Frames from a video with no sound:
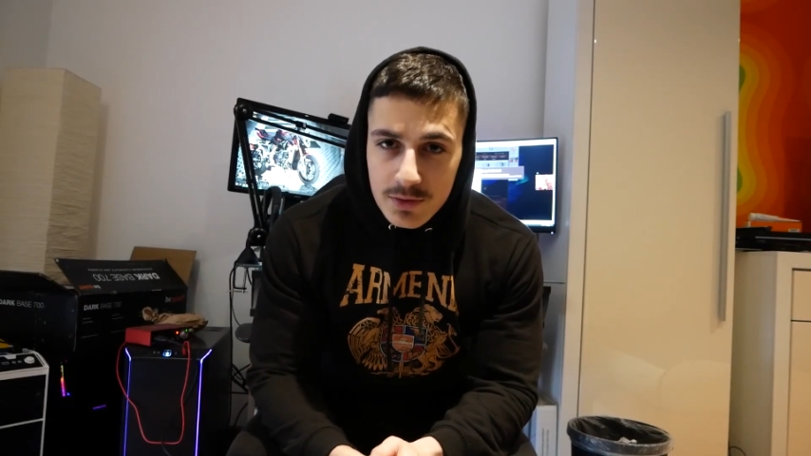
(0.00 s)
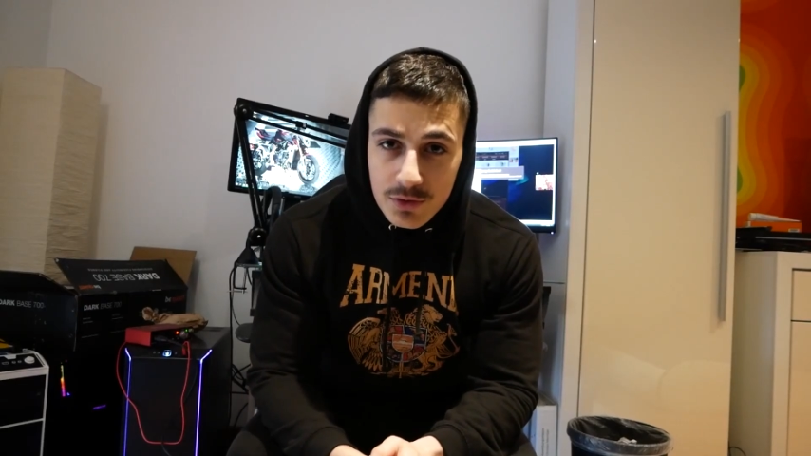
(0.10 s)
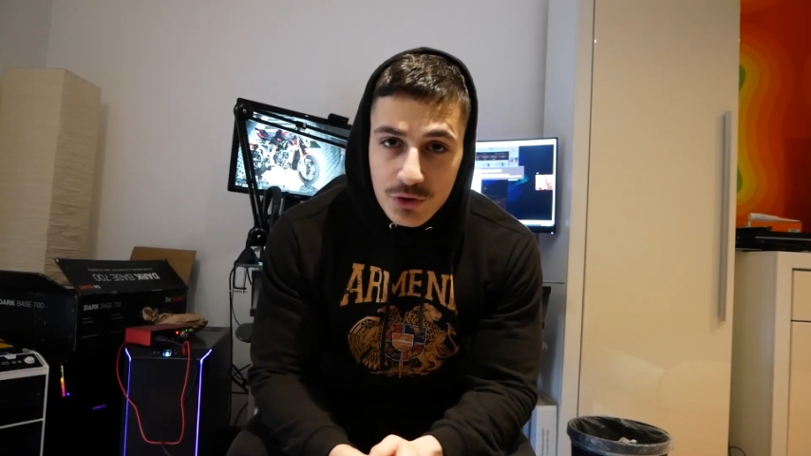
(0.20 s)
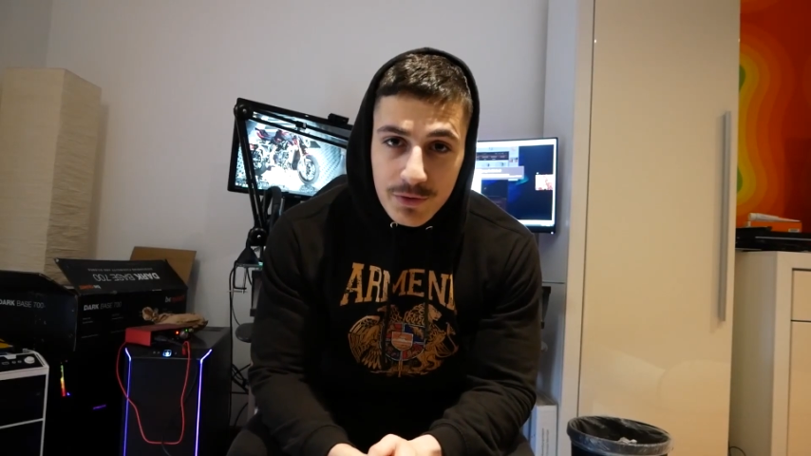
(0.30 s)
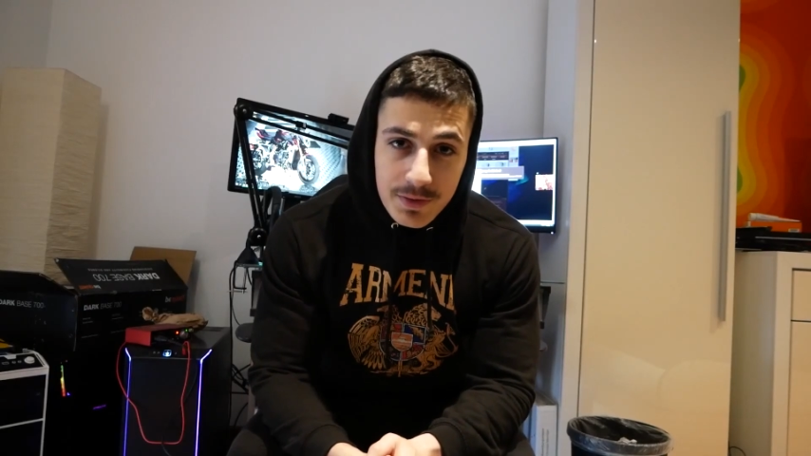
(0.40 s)
Leute,
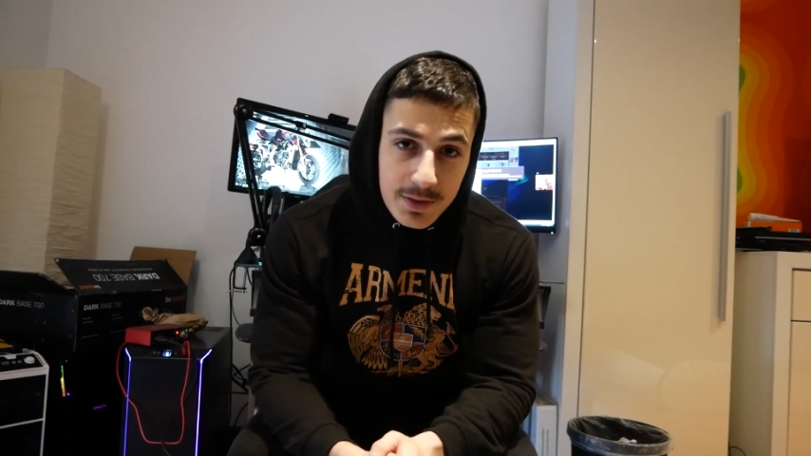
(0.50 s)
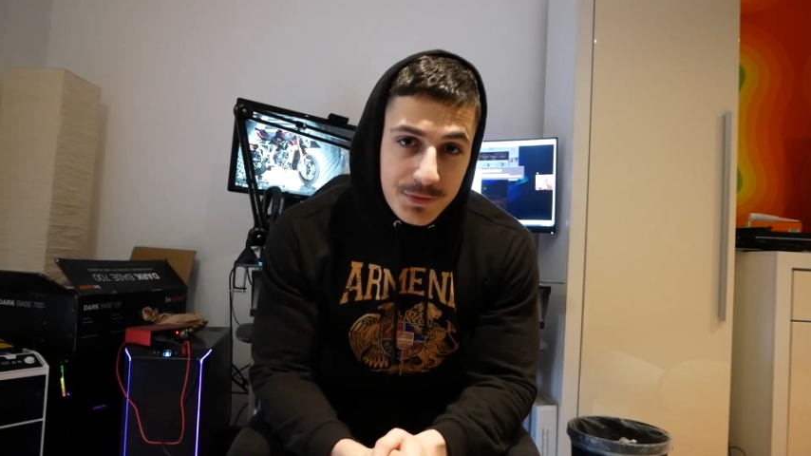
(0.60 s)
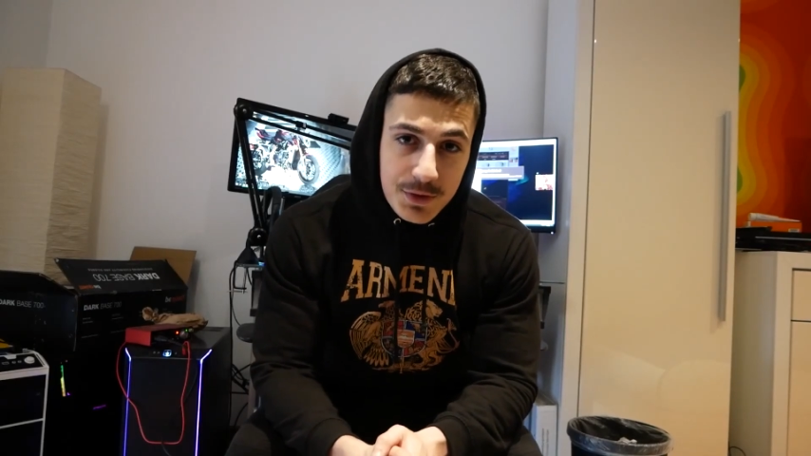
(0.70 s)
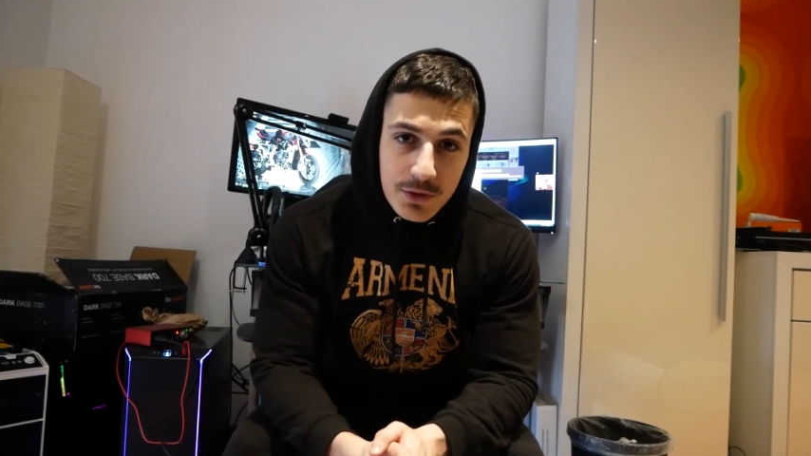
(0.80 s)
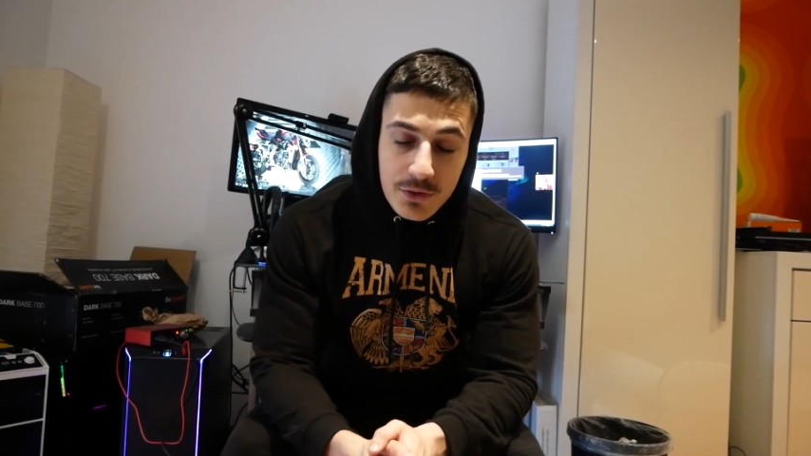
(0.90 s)
ich hoffe, das
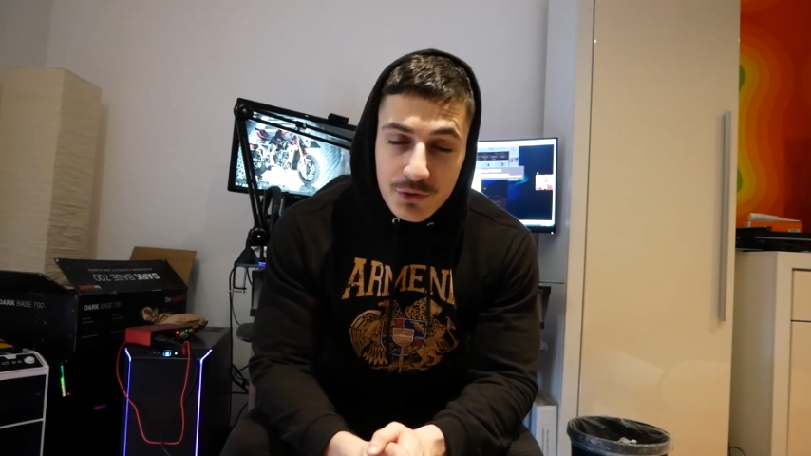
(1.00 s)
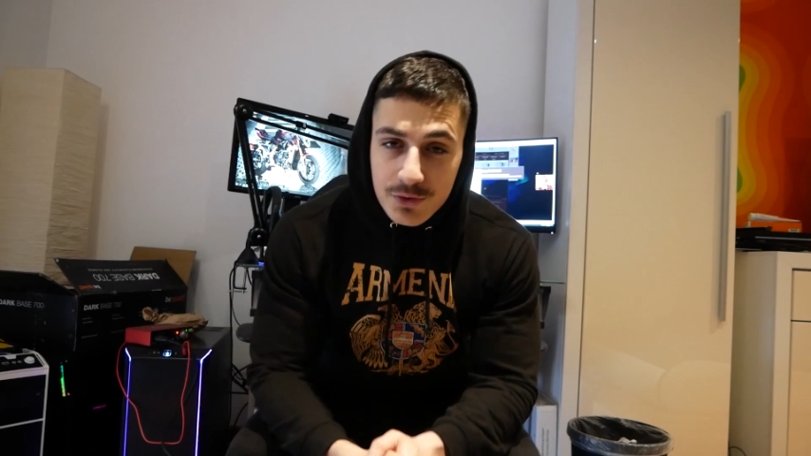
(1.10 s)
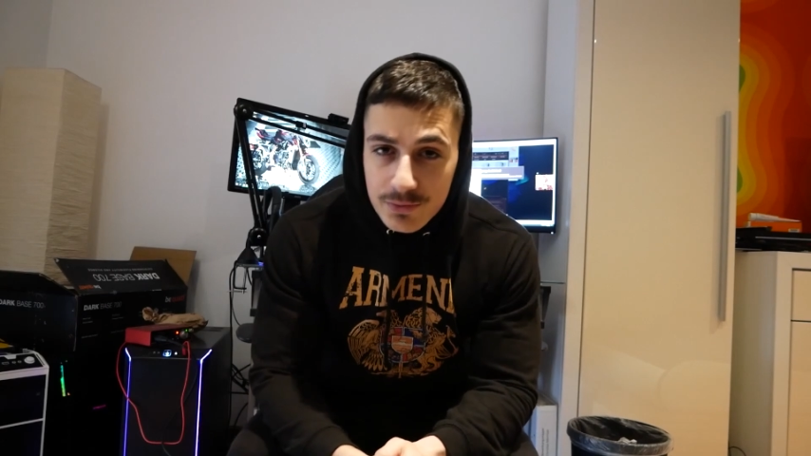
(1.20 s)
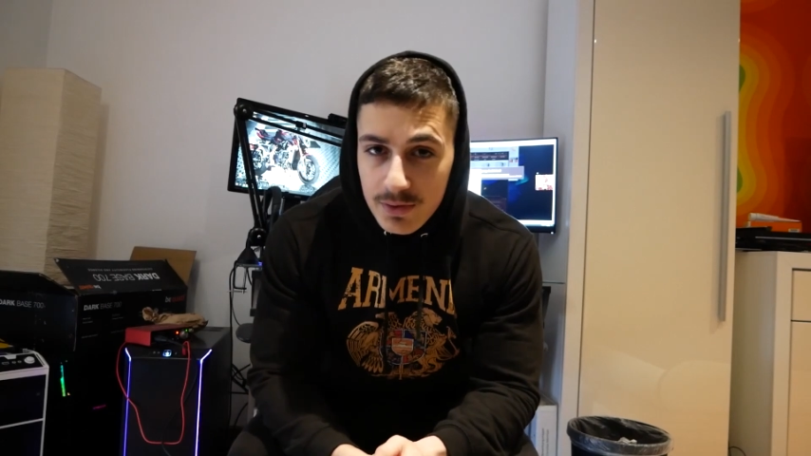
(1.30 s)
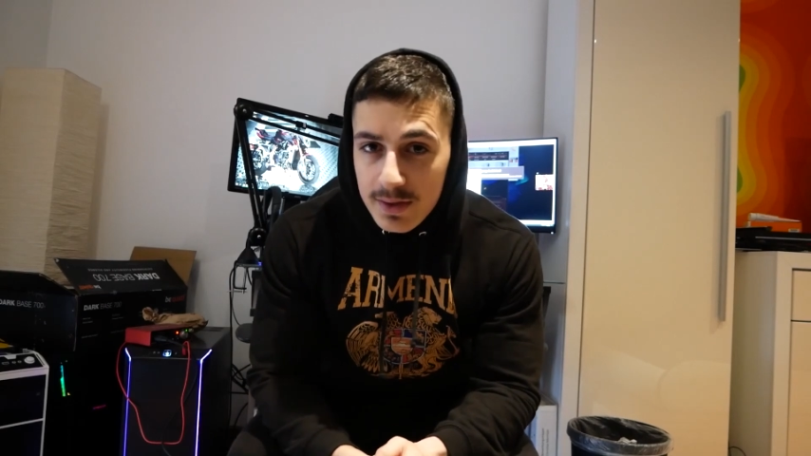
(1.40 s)
Video hat euch
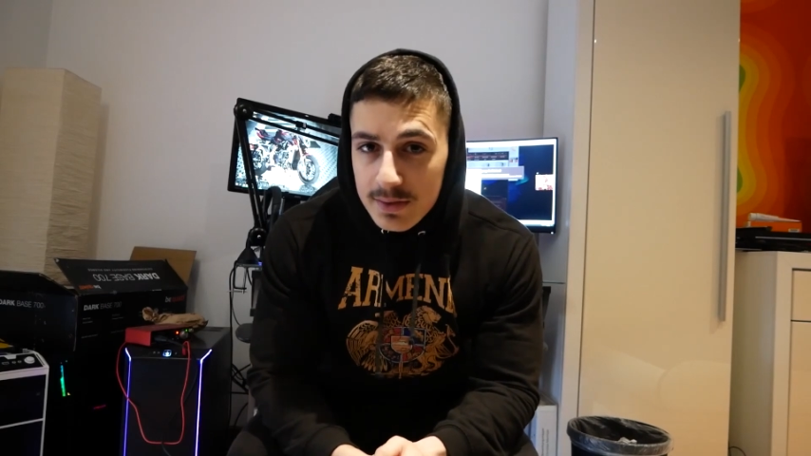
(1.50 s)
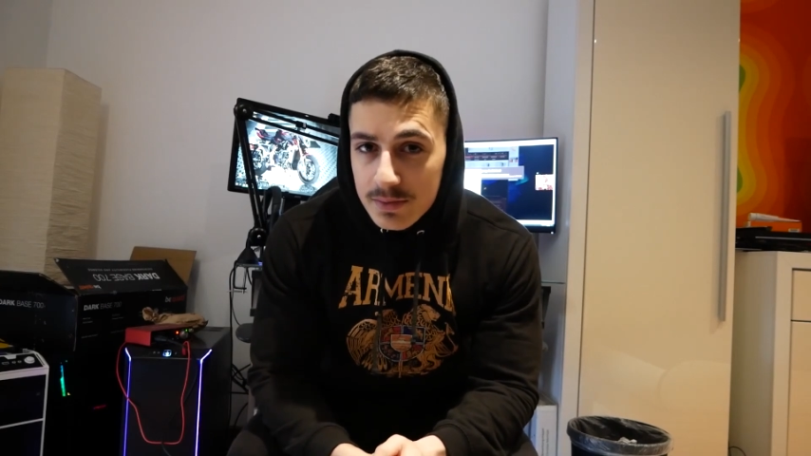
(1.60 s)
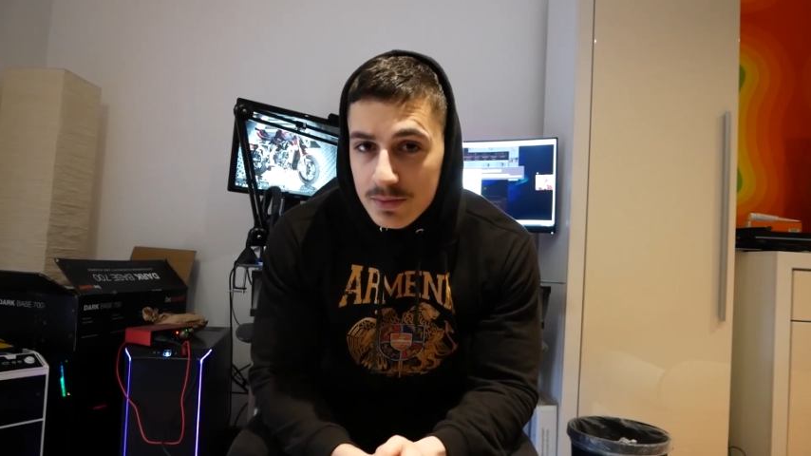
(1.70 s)
gefallen.